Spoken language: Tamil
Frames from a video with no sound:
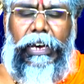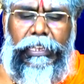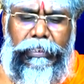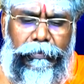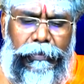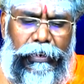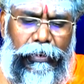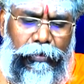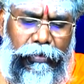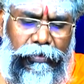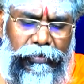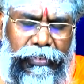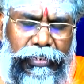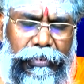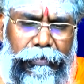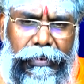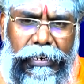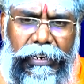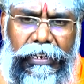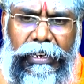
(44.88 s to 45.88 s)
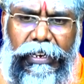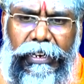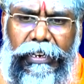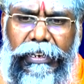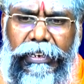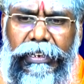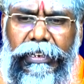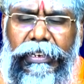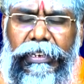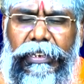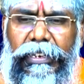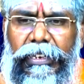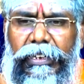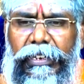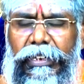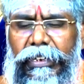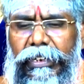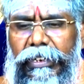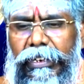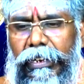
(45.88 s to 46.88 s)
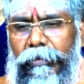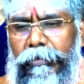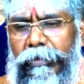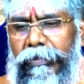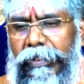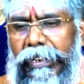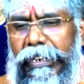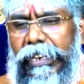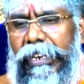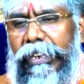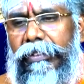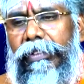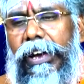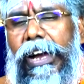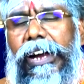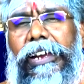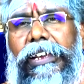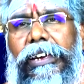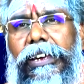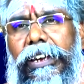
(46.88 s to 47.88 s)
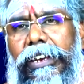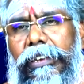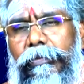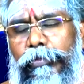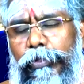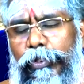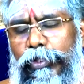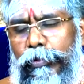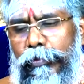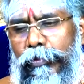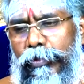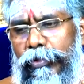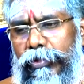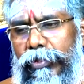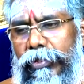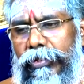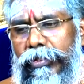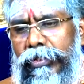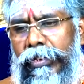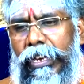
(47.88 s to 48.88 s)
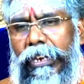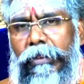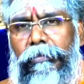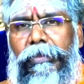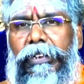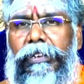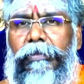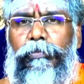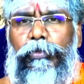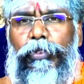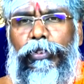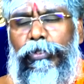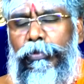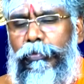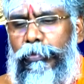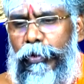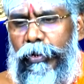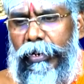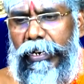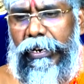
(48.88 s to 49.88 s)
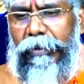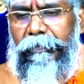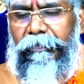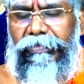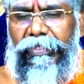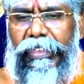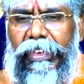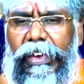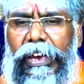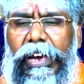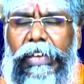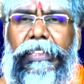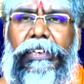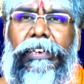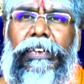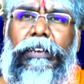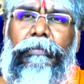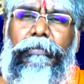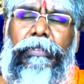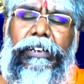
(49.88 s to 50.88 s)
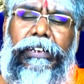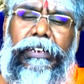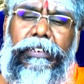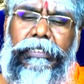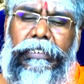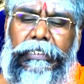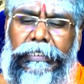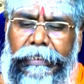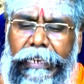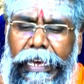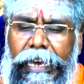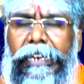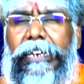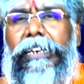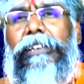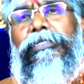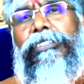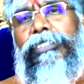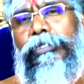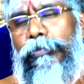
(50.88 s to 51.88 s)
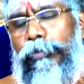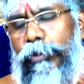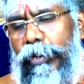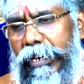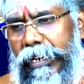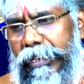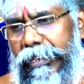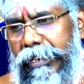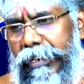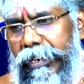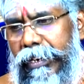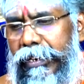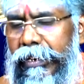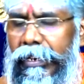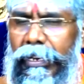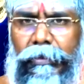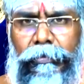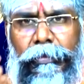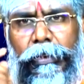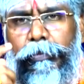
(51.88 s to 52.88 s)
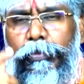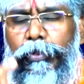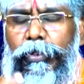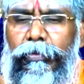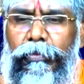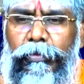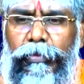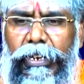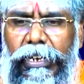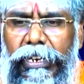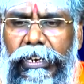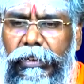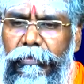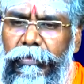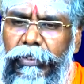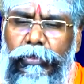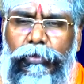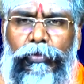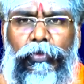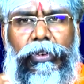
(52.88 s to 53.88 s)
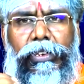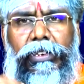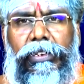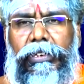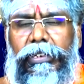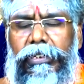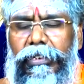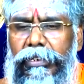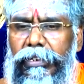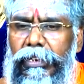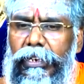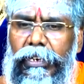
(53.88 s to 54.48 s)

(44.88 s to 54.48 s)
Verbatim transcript: அதுக்கு முன்னாடி ஒரு விஷயம் என்னென்னா நம்ம வண்டியில் வாகனங்களில் போகும்போது ஹெல்மெட் போட்டுன்னு போங்க அந்த ஹெல்மெட் எடுத்து டேங்க்கில் வச்சுன்னு போகாதீங்க ஹெல்மெட் போட்டுன்னு போனால் நமக்கு உயிருக்கு